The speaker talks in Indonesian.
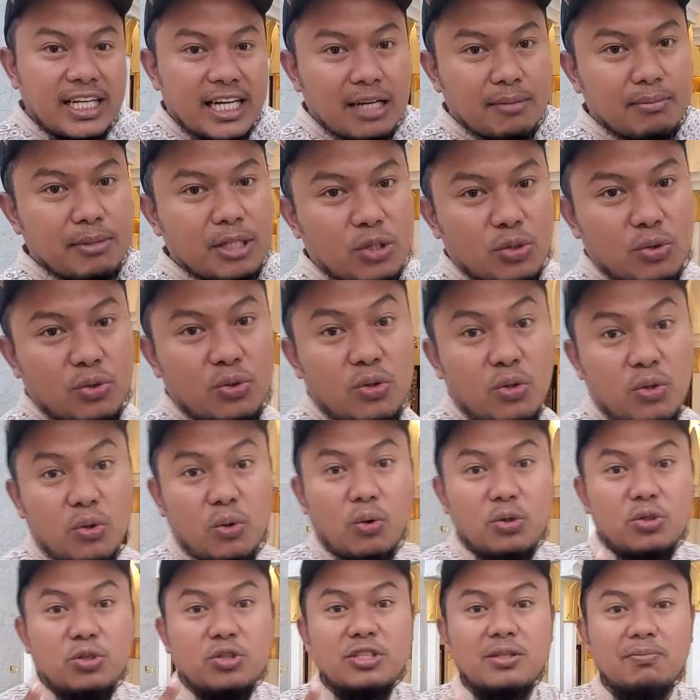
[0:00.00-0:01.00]
dalam itu
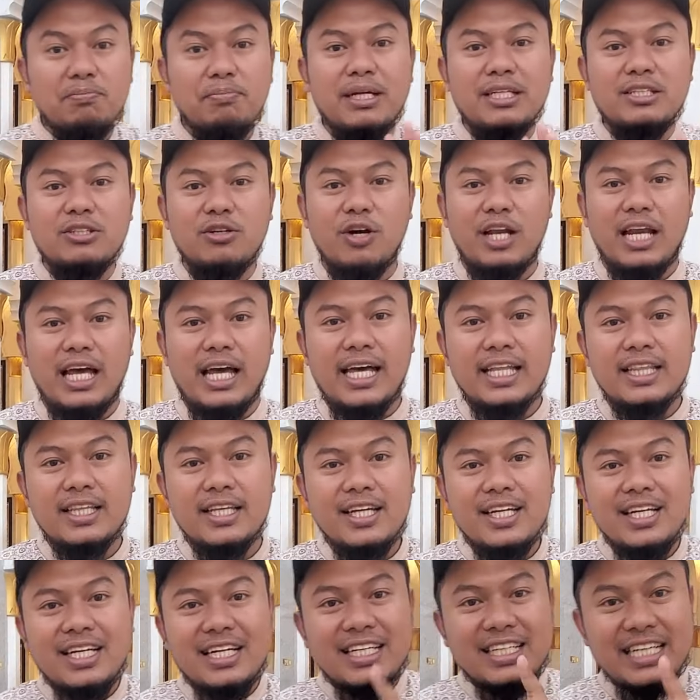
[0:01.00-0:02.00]
khusus tempat sholat
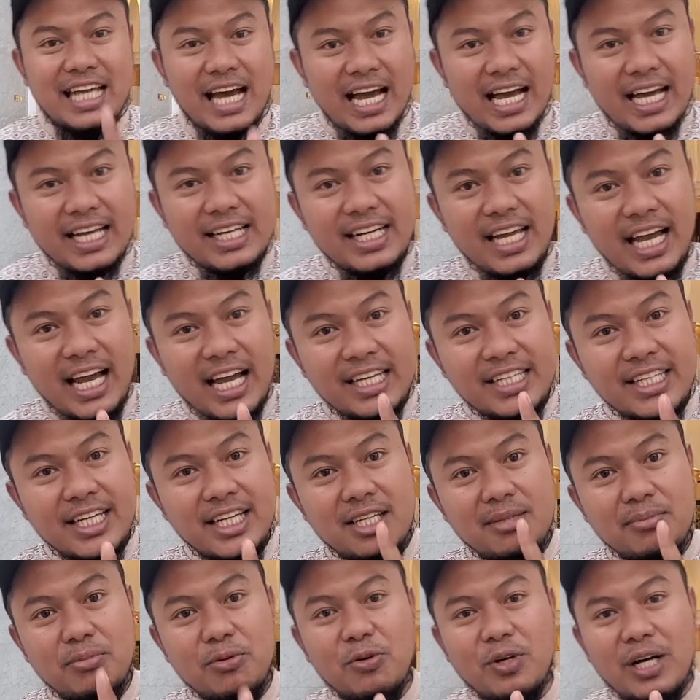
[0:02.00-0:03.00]
dan
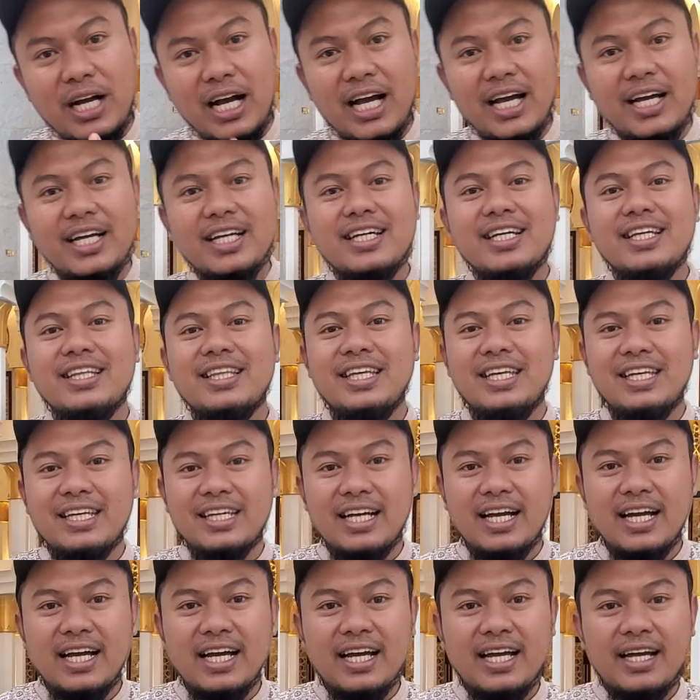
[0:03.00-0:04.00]
hanya dibuka
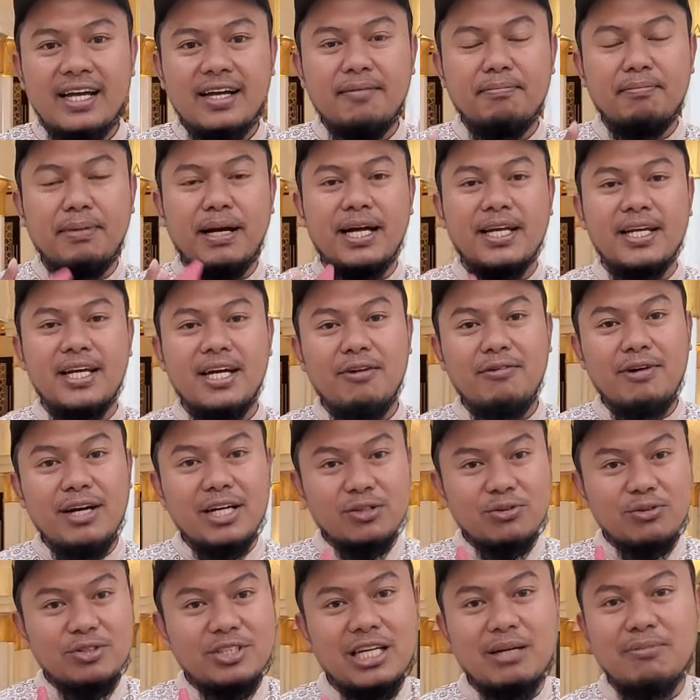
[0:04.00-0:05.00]
ketika pada
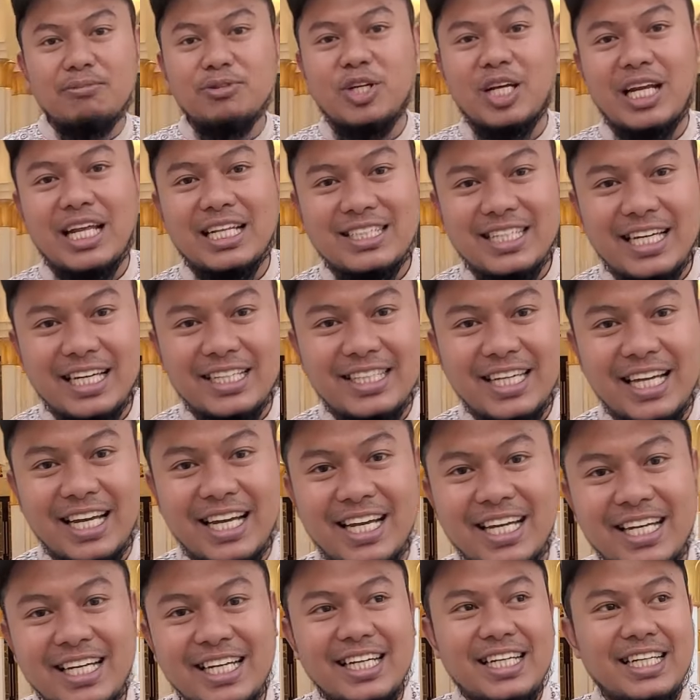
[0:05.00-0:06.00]
waktu jam sholat saja.
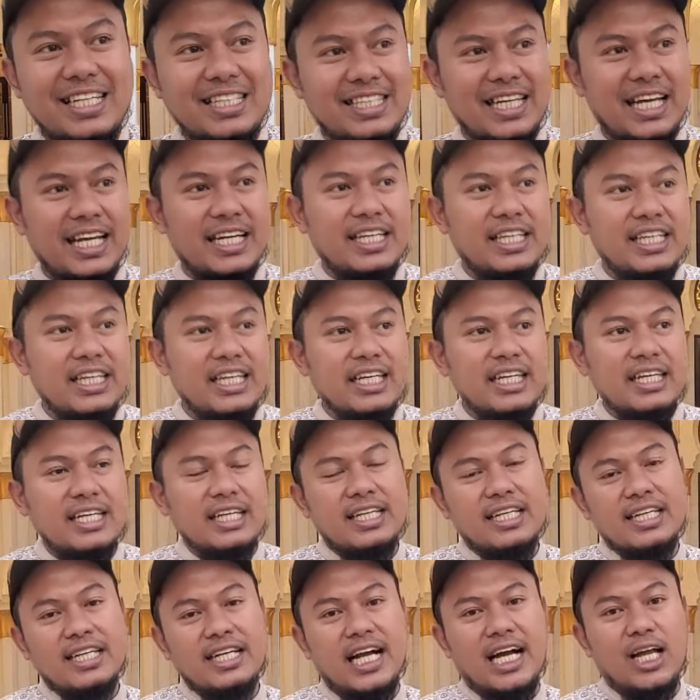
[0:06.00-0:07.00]
Jadi
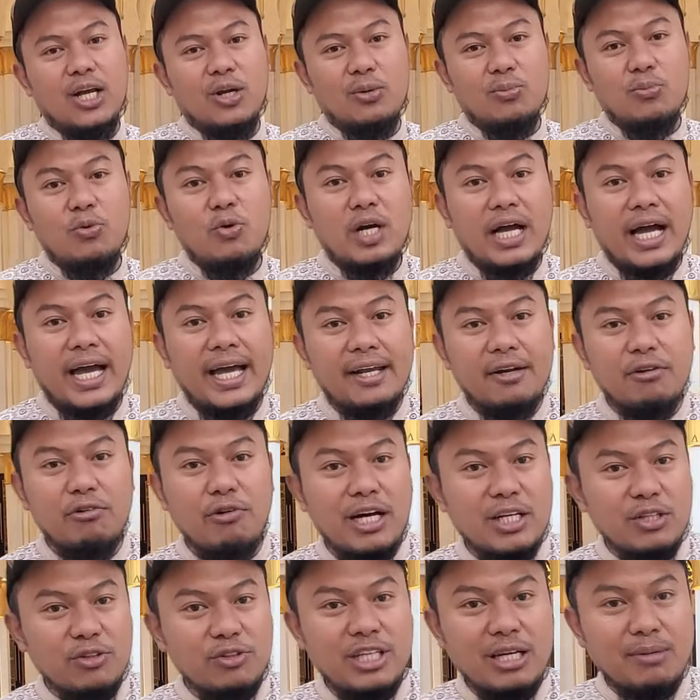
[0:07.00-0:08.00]
kalau bukan
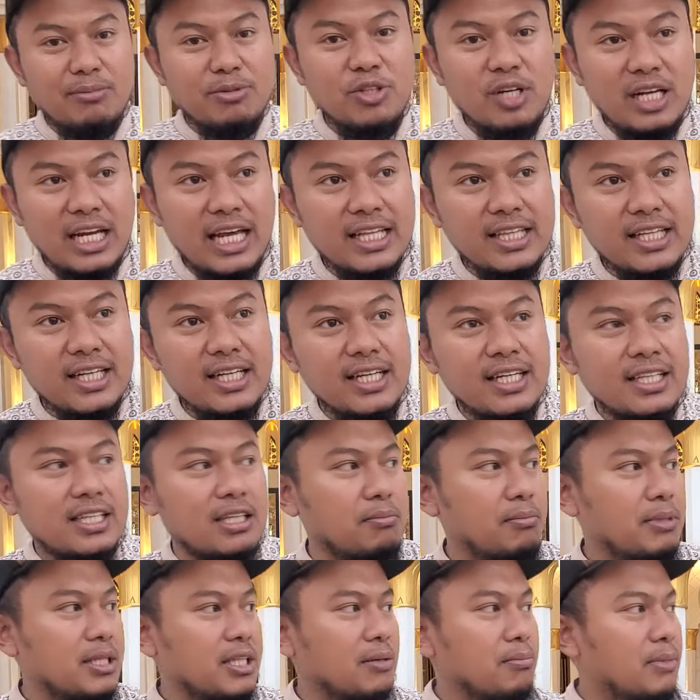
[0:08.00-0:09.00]
waktu jam sholat,
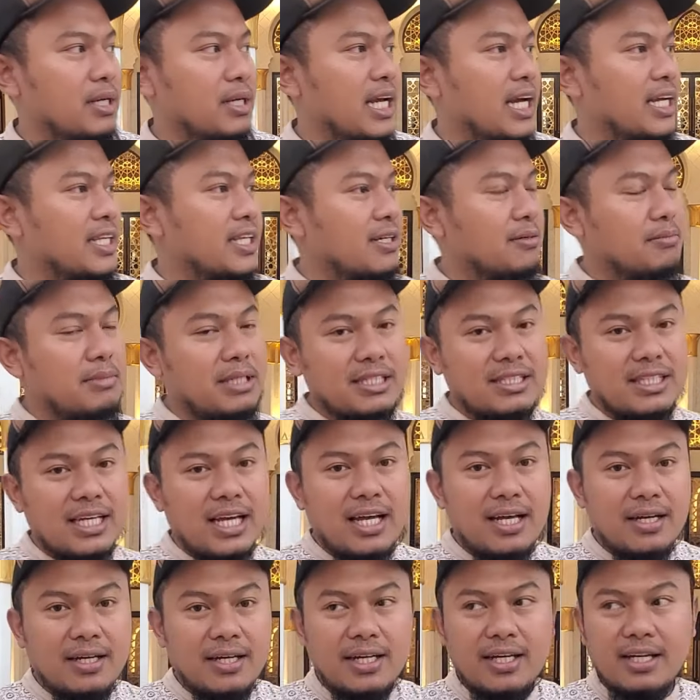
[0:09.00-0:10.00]
teman-teman hanya
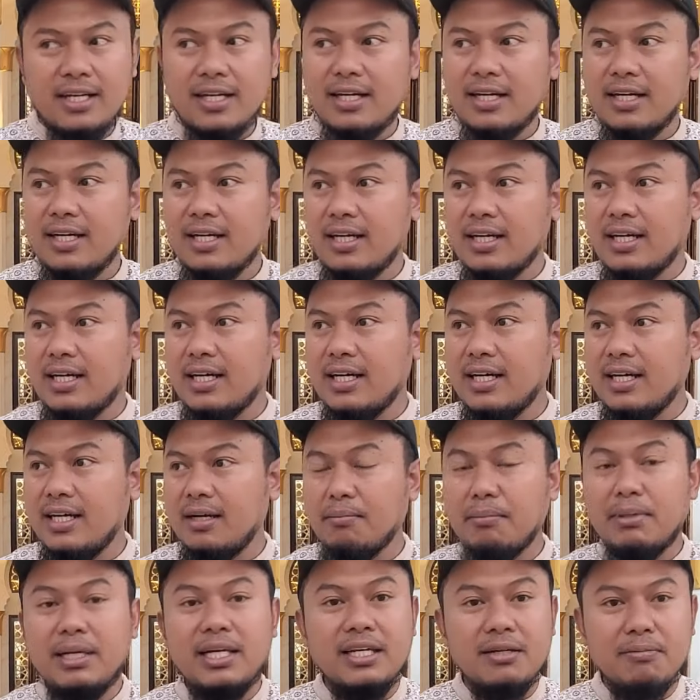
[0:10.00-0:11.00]
bisa e,
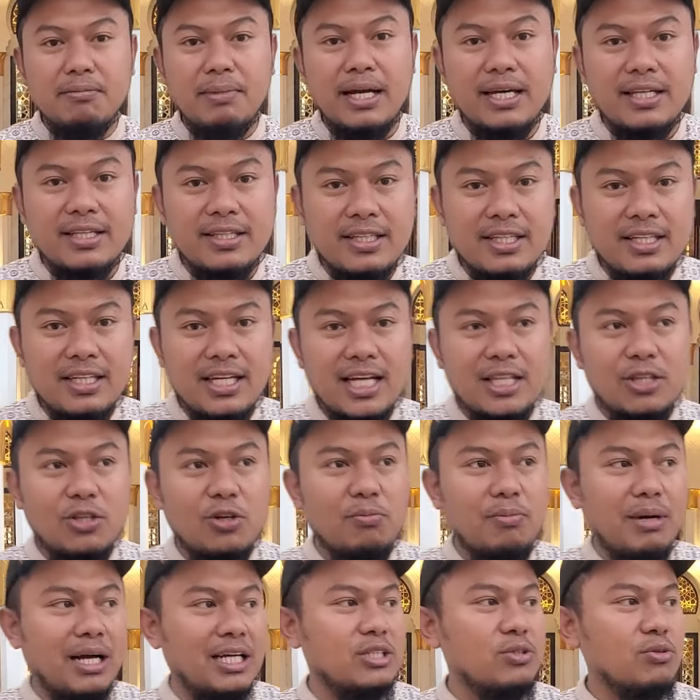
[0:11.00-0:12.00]
menikmati
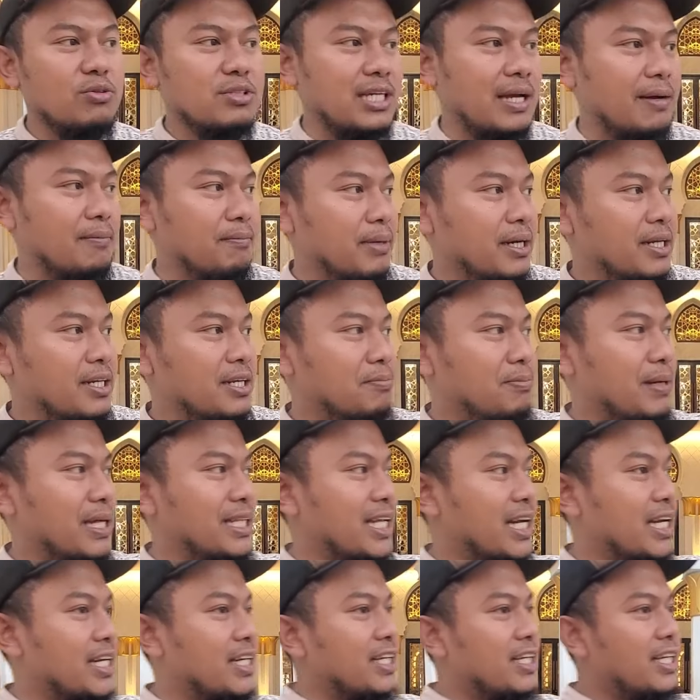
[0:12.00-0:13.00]
atau masuk sampai di
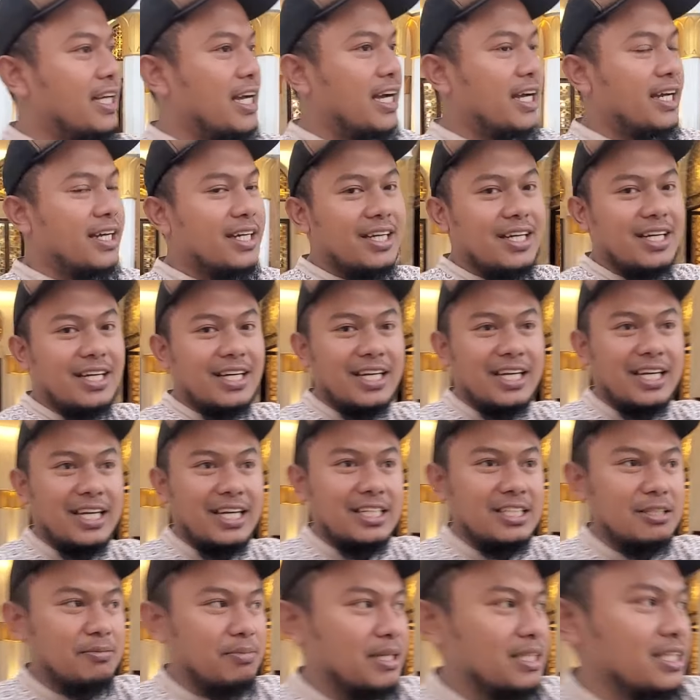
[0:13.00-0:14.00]
pelataran ini ya.
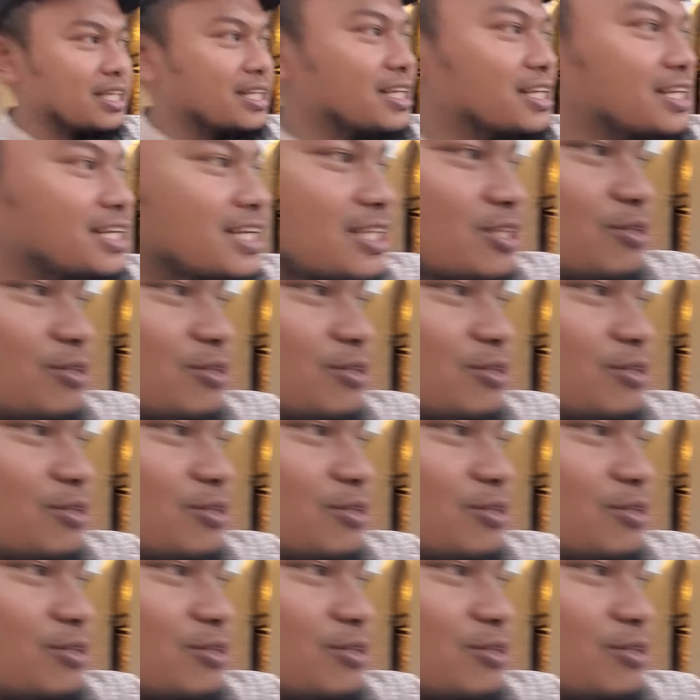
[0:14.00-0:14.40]
Nih seperti ini